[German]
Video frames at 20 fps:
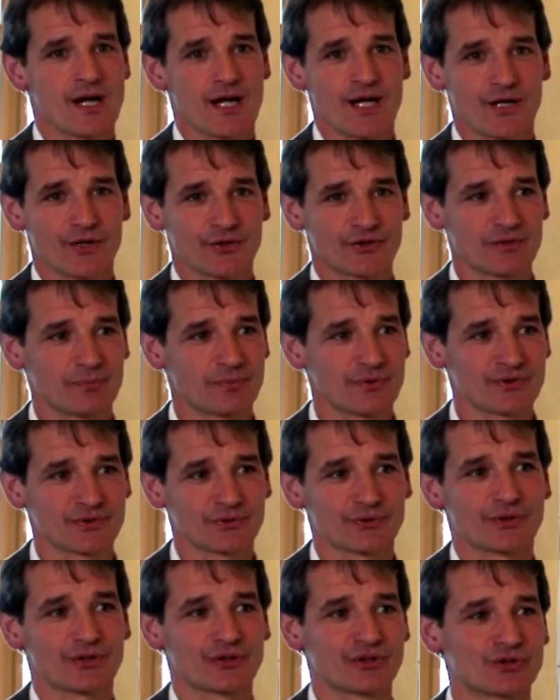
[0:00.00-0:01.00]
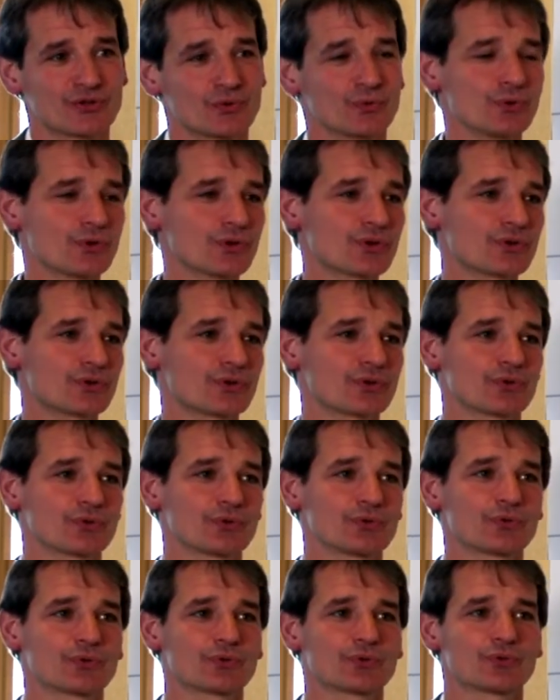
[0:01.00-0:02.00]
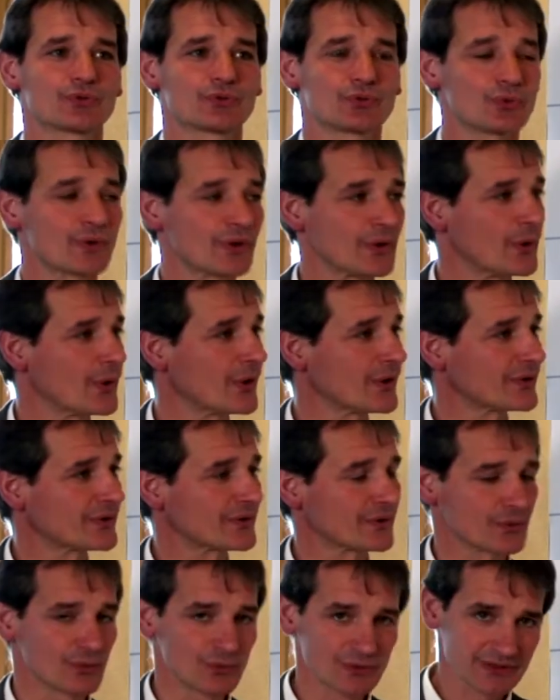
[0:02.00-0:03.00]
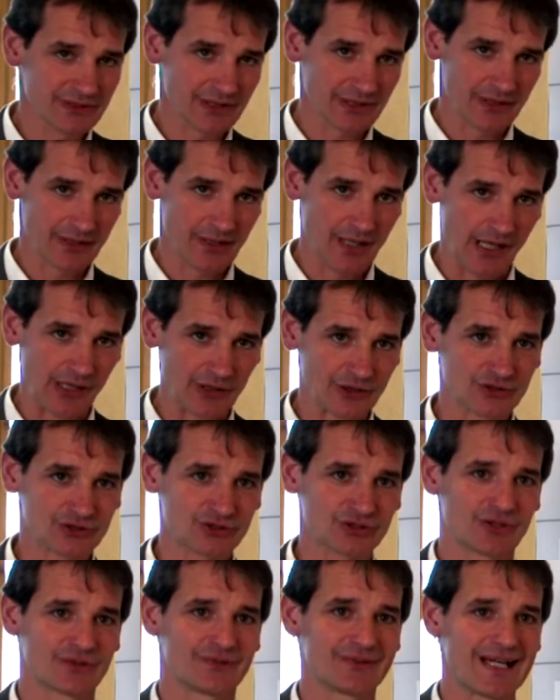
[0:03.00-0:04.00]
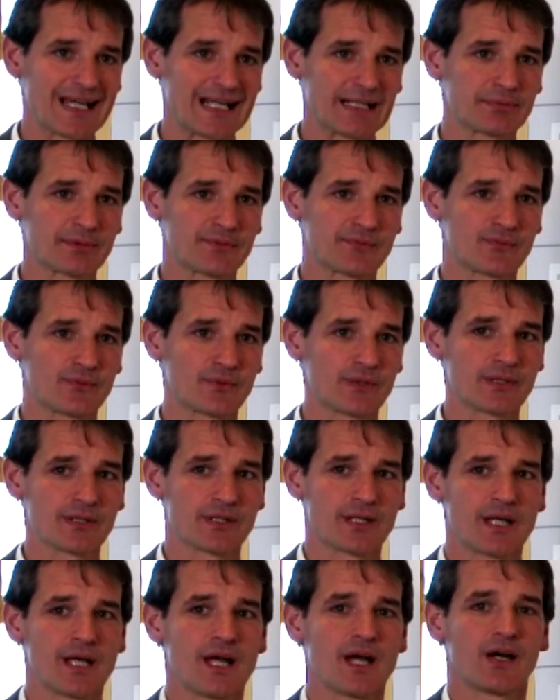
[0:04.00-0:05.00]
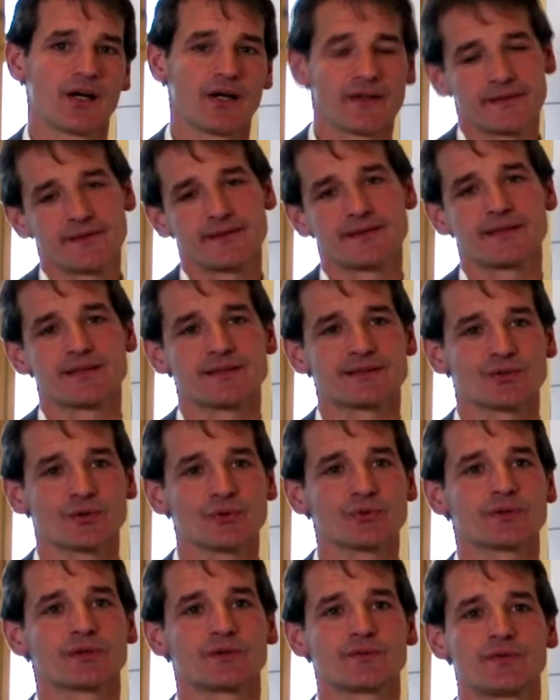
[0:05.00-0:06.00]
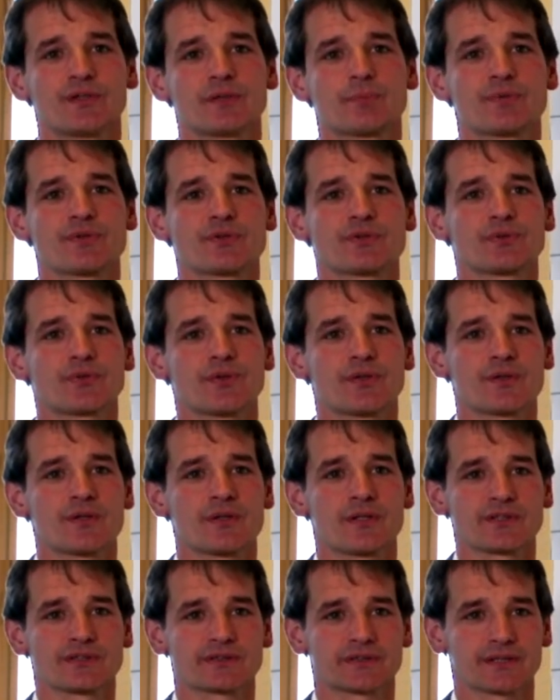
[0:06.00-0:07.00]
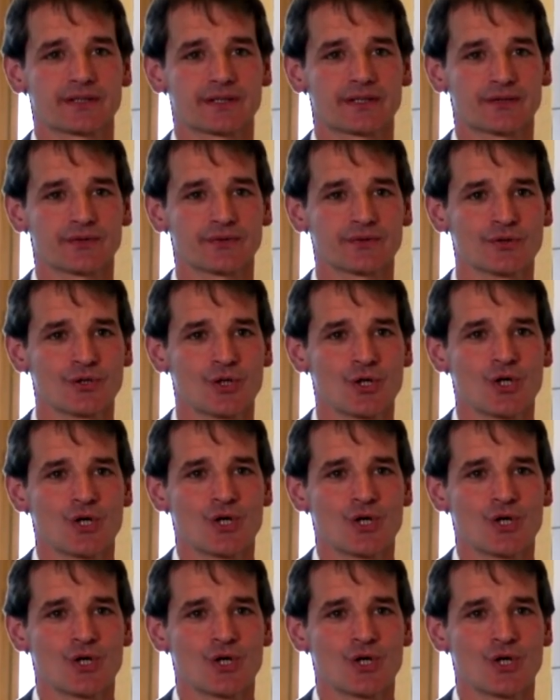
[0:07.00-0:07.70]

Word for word: Er hat die Personen gesucht und so gehört unser Haus nach wie vor, heute sind es 104 Personen aus der Region.